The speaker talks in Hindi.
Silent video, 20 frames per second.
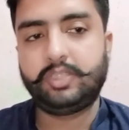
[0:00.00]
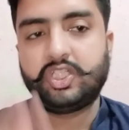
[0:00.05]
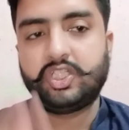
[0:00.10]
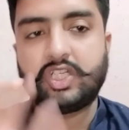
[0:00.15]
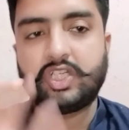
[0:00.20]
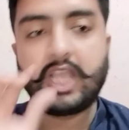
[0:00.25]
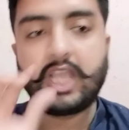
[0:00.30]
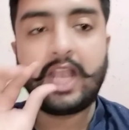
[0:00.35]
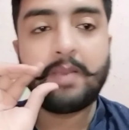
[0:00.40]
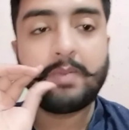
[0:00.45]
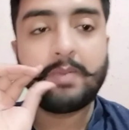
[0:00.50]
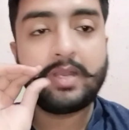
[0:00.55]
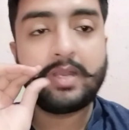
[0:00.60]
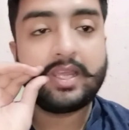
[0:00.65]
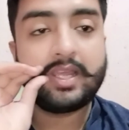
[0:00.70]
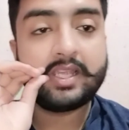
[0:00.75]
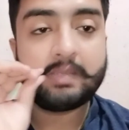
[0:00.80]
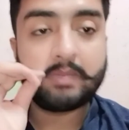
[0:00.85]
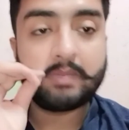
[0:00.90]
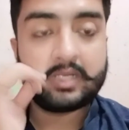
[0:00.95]
स्टाइल
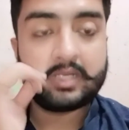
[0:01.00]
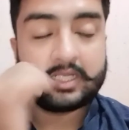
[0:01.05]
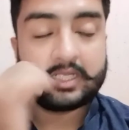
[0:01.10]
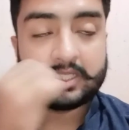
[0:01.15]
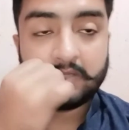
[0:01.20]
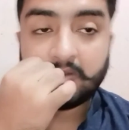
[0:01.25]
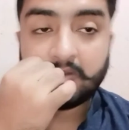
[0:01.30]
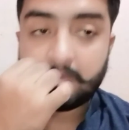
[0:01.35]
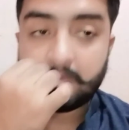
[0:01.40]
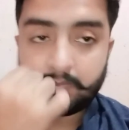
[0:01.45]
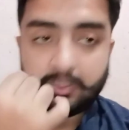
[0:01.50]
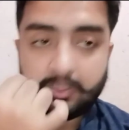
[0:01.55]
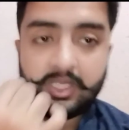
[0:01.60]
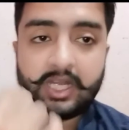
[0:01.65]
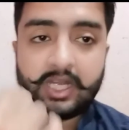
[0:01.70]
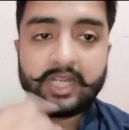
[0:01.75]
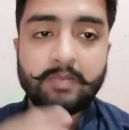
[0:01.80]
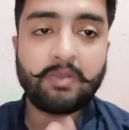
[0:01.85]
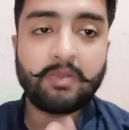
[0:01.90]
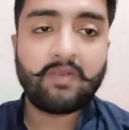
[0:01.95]
बनाया मैं
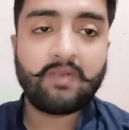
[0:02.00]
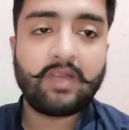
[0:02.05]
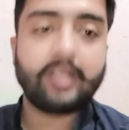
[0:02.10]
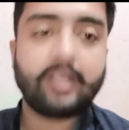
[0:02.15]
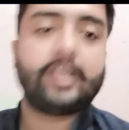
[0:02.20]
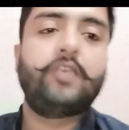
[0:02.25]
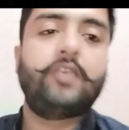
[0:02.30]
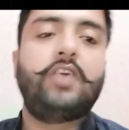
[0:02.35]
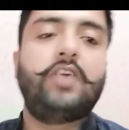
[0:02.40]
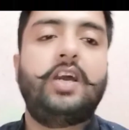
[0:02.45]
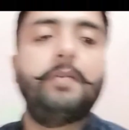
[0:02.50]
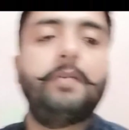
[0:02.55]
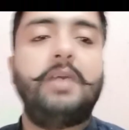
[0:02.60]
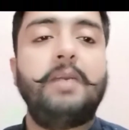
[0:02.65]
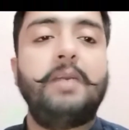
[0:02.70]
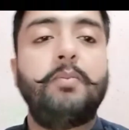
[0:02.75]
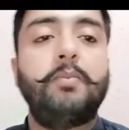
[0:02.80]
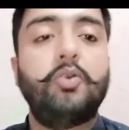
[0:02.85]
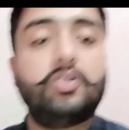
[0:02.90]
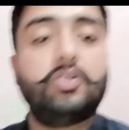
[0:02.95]
दाढ़ी बनवा के अब
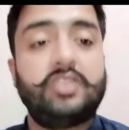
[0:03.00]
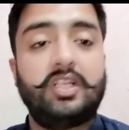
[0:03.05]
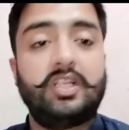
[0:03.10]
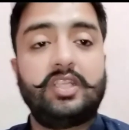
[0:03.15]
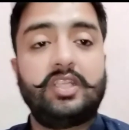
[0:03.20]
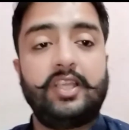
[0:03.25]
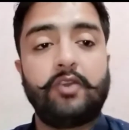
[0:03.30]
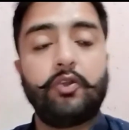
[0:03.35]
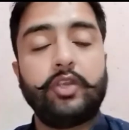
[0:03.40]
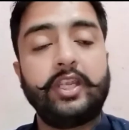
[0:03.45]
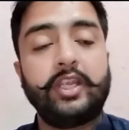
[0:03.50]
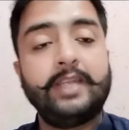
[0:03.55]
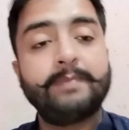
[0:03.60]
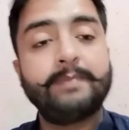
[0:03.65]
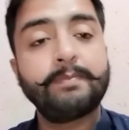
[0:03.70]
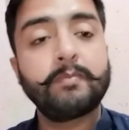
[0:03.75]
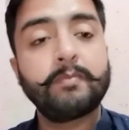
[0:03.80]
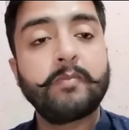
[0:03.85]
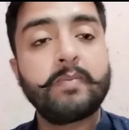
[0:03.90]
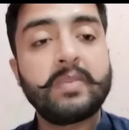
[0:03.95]
आप बहुत जल्द देखोगे
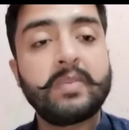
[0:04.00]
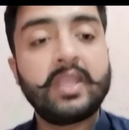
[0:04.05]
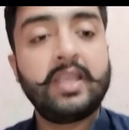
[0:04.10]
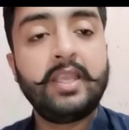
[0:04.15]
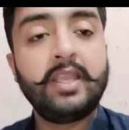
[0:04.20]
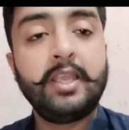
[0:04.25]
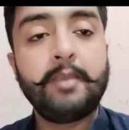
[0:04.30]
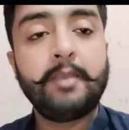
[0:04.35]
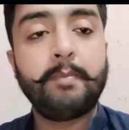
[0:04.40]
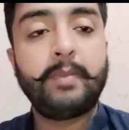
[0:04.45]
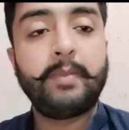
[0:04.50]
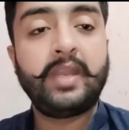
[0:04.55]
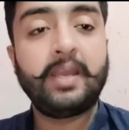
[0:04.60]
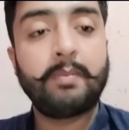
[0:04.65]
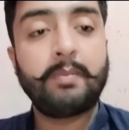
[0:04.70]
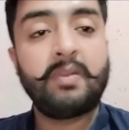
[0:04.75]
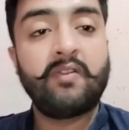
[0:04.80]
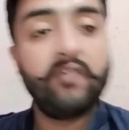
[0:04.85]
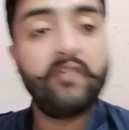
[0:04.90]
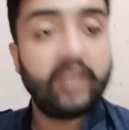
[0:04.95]
मैंने
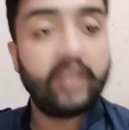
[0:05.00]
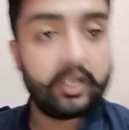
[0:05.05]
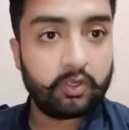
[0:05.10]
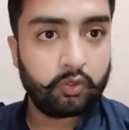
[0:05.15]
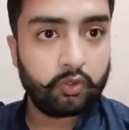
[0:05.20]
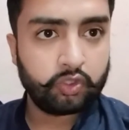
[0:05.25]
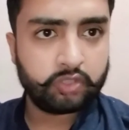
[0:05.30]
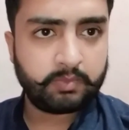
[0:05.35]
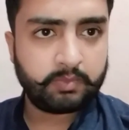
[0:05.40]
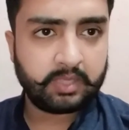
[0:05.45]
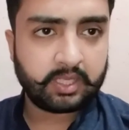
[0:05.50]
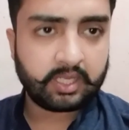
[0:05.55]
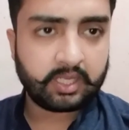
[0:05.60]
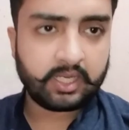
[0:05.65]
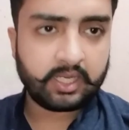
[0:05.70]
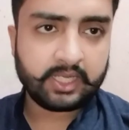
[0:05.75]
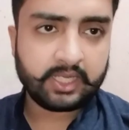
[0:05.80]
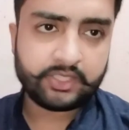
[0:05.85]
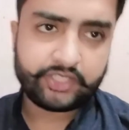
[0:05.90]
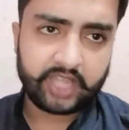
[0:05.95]
अपना वेट लॉस भी
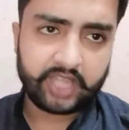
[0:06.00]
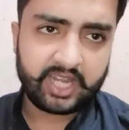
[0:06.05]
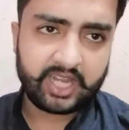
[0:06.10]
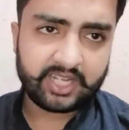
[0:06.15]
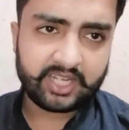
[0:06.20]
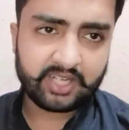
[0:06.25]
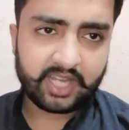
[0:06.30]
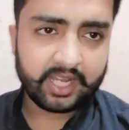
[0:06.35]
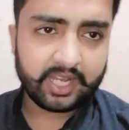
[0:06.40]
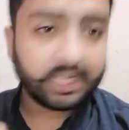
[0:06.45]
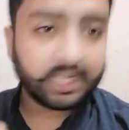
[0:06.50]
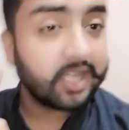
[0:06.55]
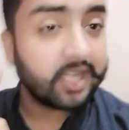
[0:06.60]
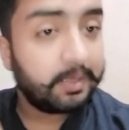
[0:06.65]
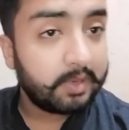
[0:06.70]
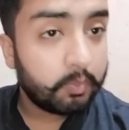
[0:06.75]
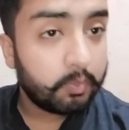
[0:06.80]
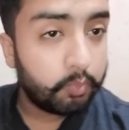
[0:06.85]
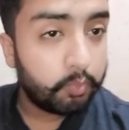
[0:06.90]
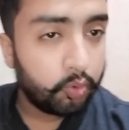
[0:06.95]
करना है चैलेंज लेंगे
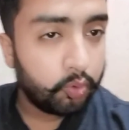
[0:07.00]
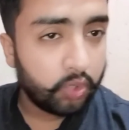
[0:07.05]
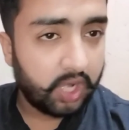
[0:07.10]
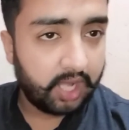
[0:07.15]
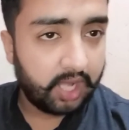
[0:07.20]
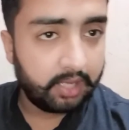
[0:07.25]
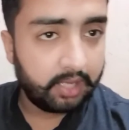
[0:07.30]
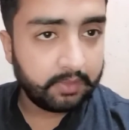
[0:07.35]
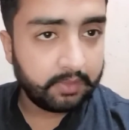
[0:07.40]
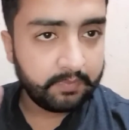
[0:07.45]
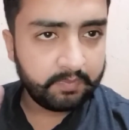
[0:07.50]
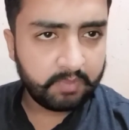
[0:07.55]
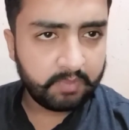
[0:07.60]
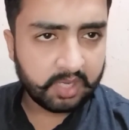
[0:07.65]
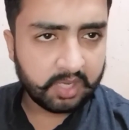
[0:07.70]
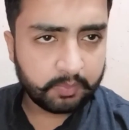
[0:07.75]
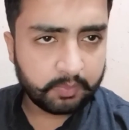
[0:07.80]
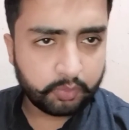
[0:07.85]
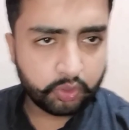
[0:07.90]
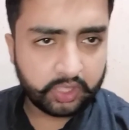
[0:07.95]
हमें पूरा
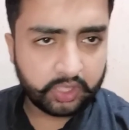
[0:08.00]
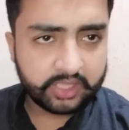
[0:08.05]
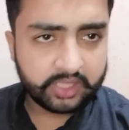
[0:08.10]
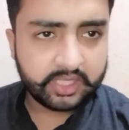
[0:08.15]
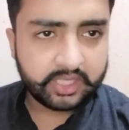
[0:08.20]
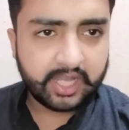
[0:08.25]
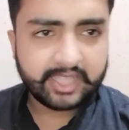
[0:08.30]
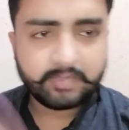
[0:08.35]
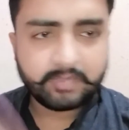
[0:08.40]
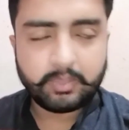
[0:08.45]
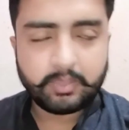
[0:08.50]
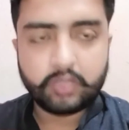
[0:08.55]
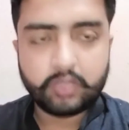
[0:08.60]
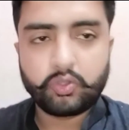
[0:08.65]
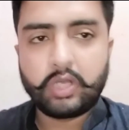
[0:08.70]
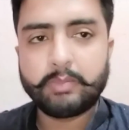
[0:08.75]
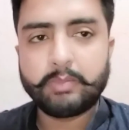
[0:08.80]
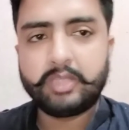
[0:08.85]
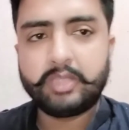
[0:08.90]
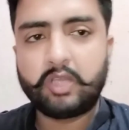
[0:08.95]
भरपूर अंदाज में
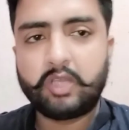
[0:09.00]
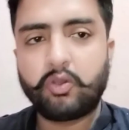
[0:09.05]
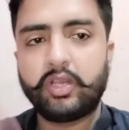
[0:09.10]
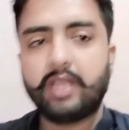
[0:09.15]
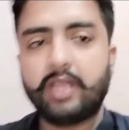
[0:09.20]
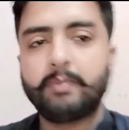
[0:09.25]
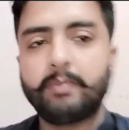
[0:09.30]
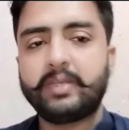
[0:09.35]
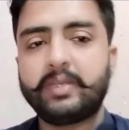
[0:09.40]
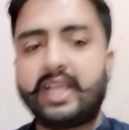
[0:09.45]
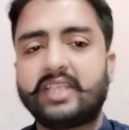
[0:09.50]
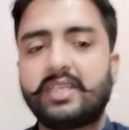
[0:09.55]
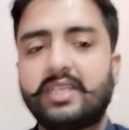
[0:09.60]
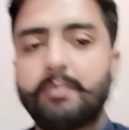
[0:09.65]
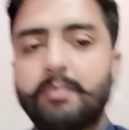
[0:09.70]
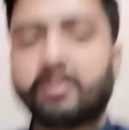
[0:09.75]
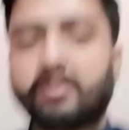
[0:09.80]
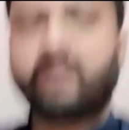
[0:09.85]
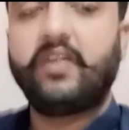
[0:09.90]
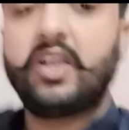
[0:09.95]
तो आप देखोगे हम कैसे
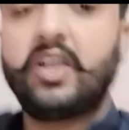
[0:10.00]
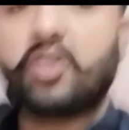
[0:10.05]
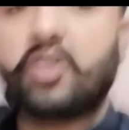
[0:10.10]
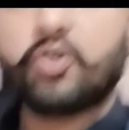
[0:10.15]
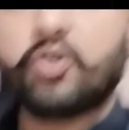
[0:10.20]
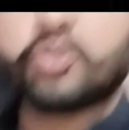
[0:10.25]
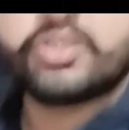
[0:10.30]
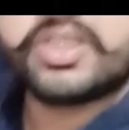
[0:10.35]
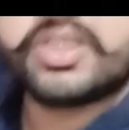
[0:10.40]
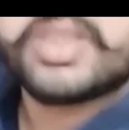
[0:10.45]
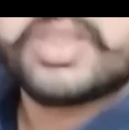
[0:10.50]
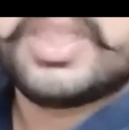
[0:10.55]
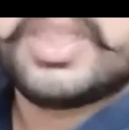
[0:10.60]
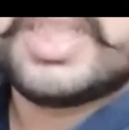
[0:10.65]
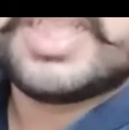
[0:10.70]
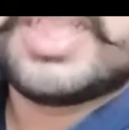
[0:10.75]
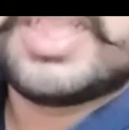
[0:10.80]
अपना वेट लॉस करते हैं